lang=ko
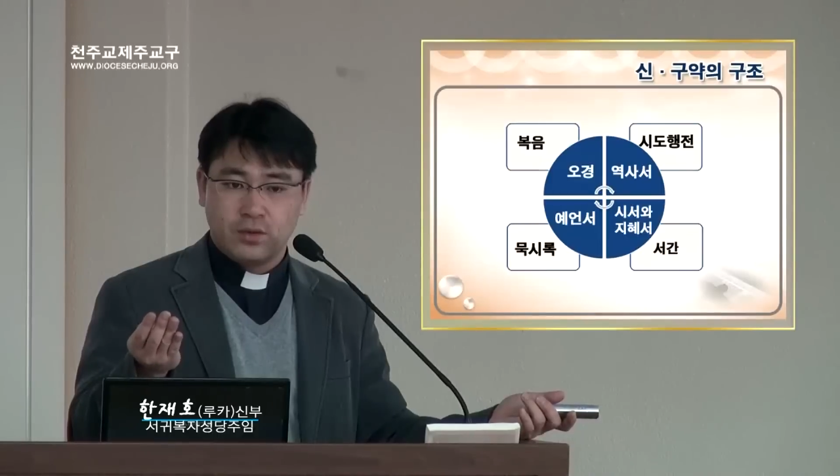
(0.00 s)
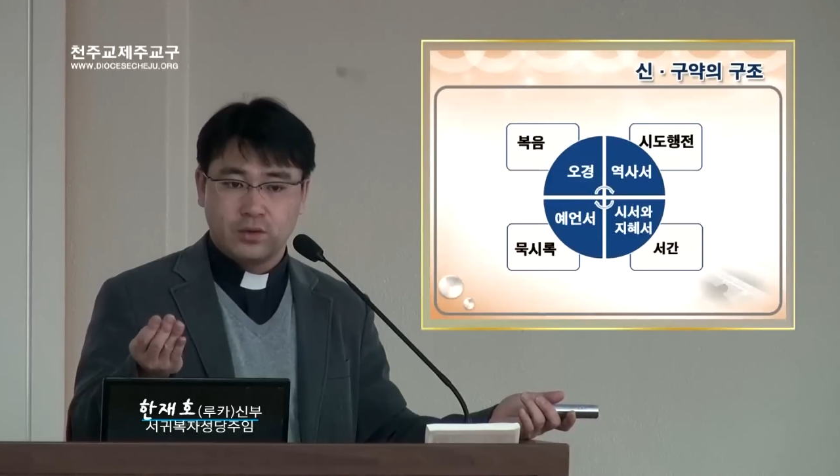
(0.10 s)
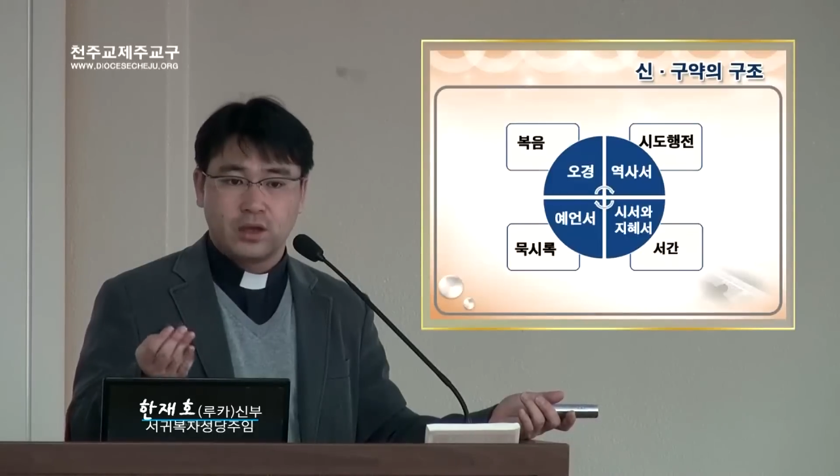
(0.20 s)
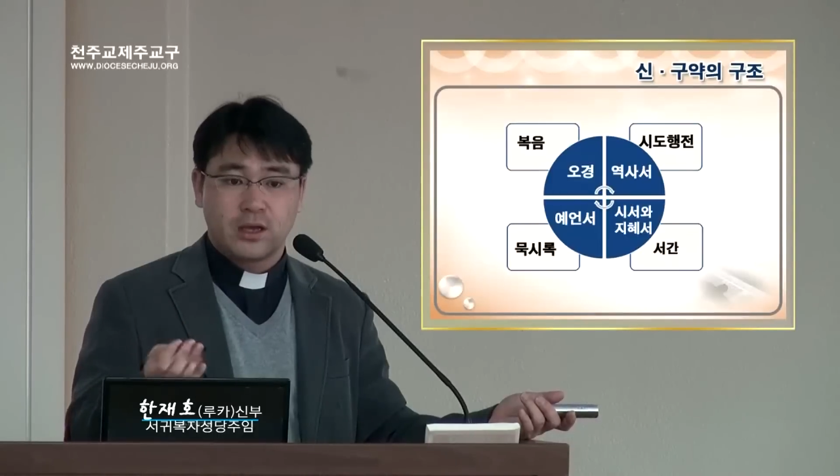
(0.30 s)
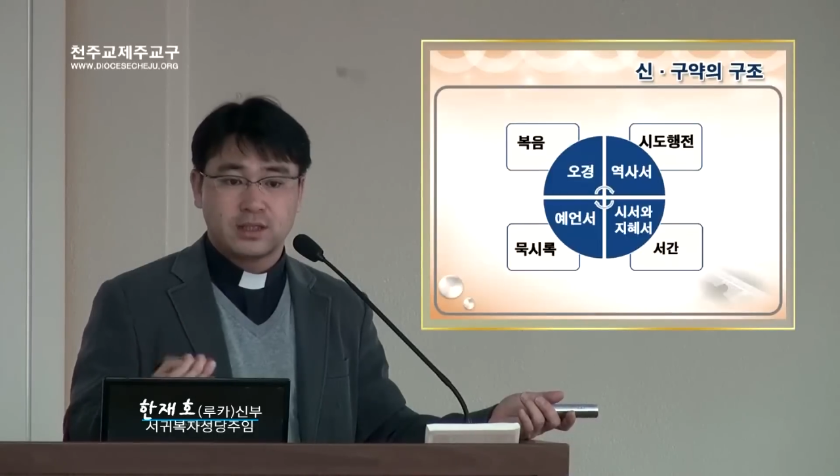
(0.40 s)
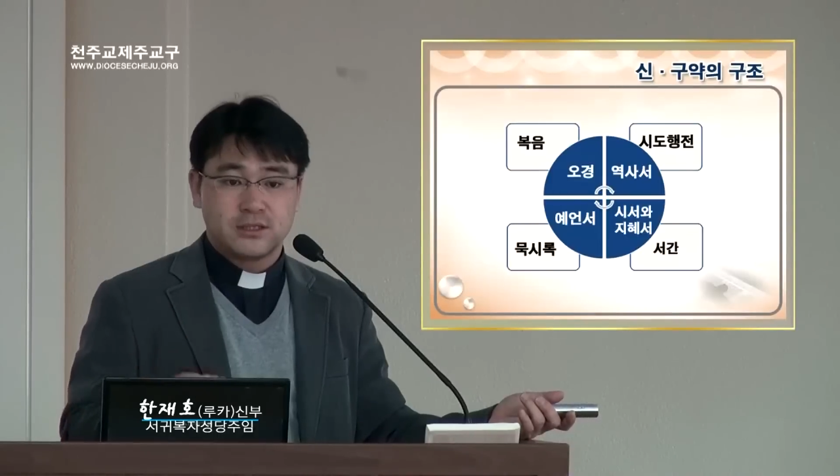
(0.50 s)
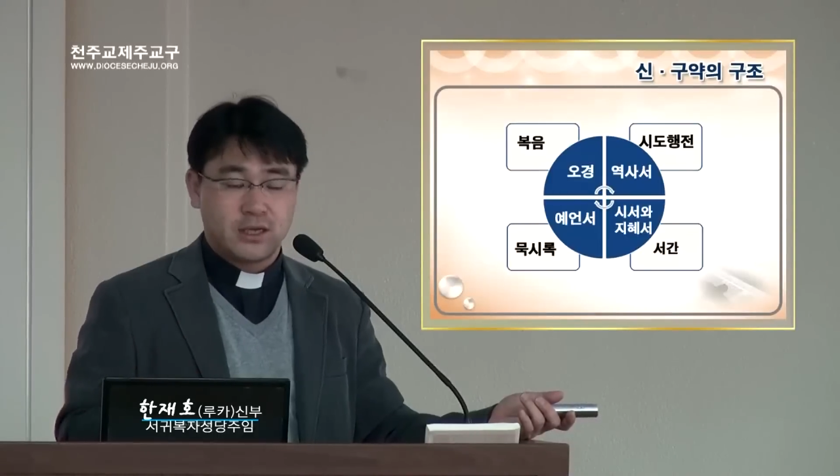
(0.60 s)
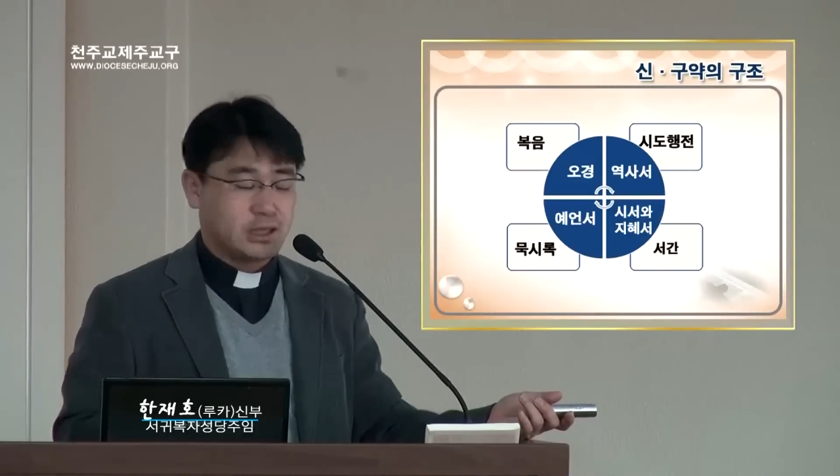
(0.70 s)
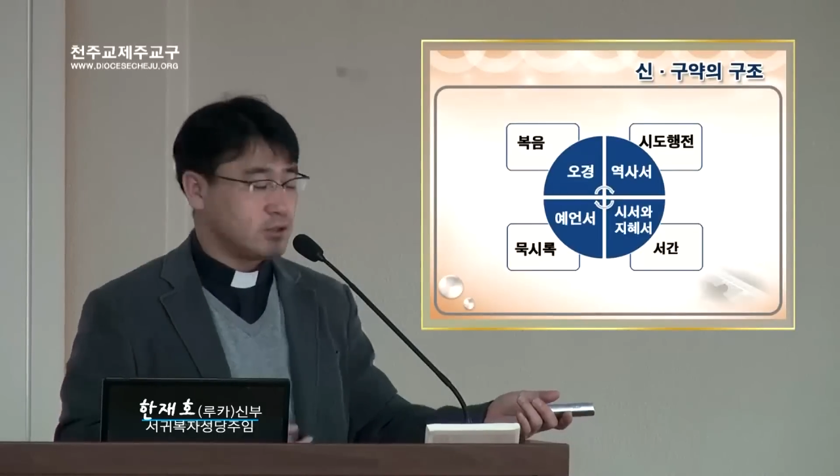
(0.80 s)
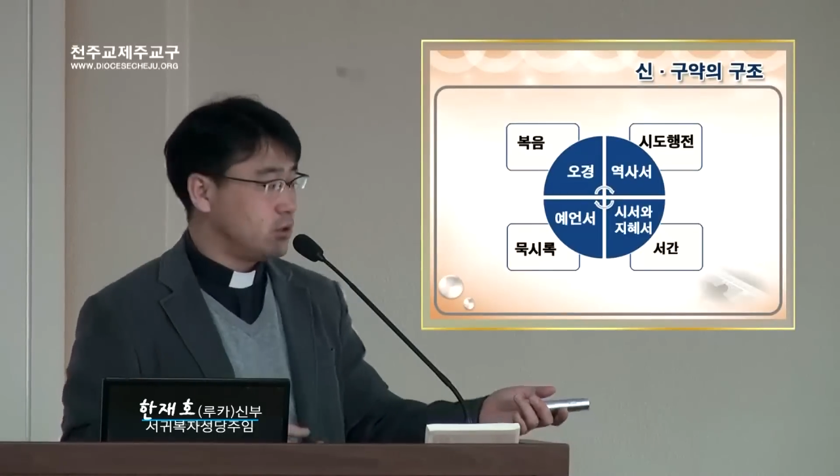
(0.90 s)
여기까지 해
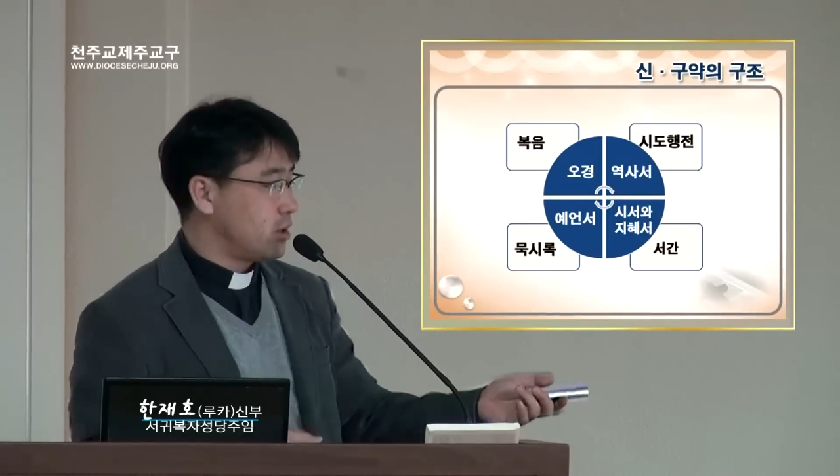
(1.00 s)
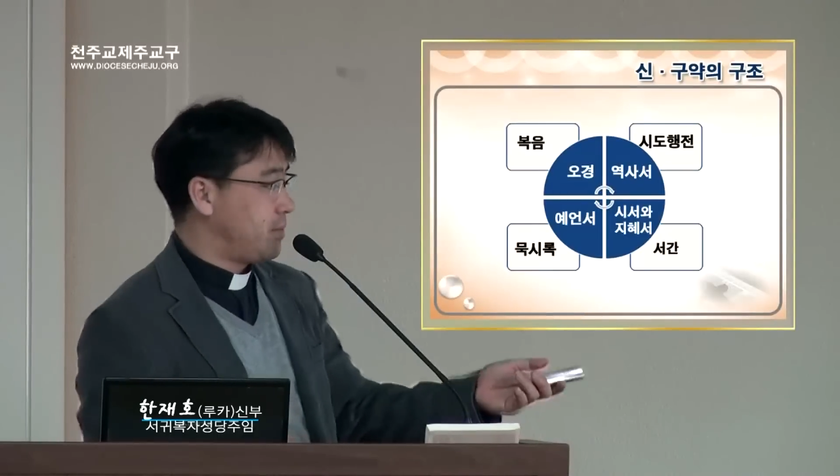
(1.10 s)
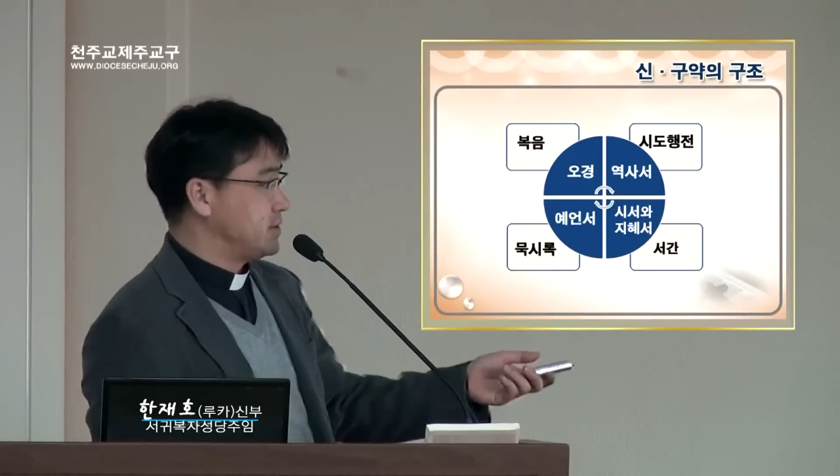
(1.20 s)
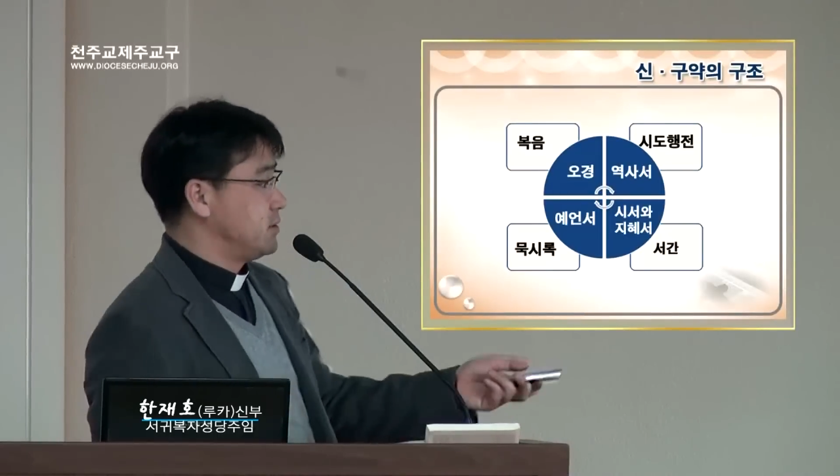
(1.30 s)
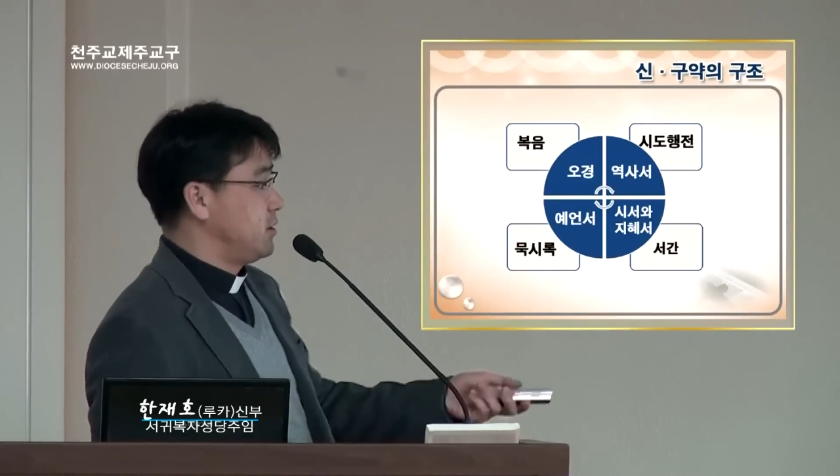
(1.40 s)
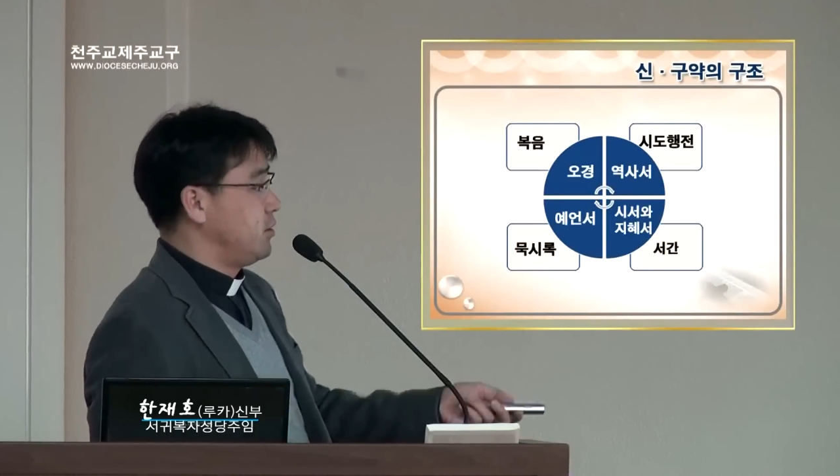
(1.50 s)
가지고 이렇게 봤어요.